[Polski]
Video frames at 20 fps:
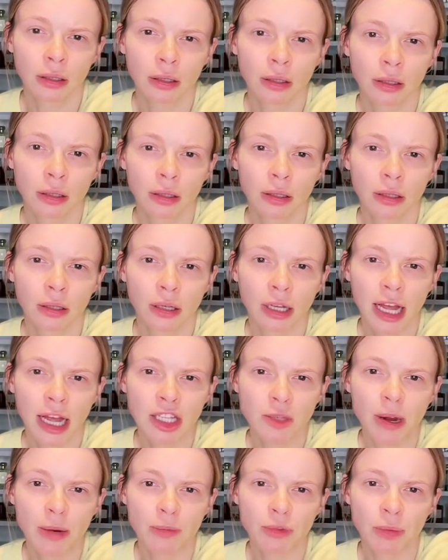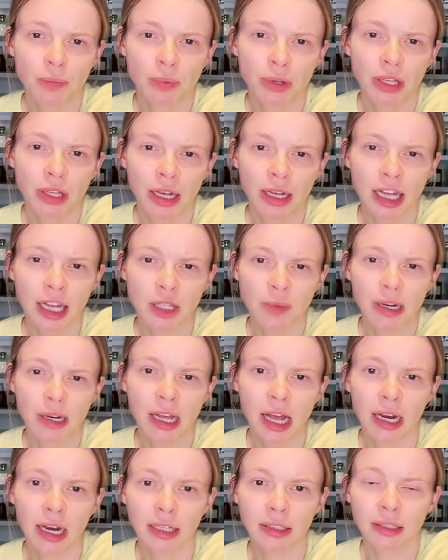E, Kacper mnie pyta,
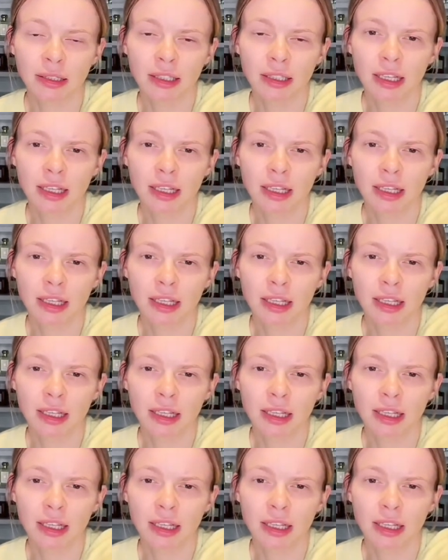Kacper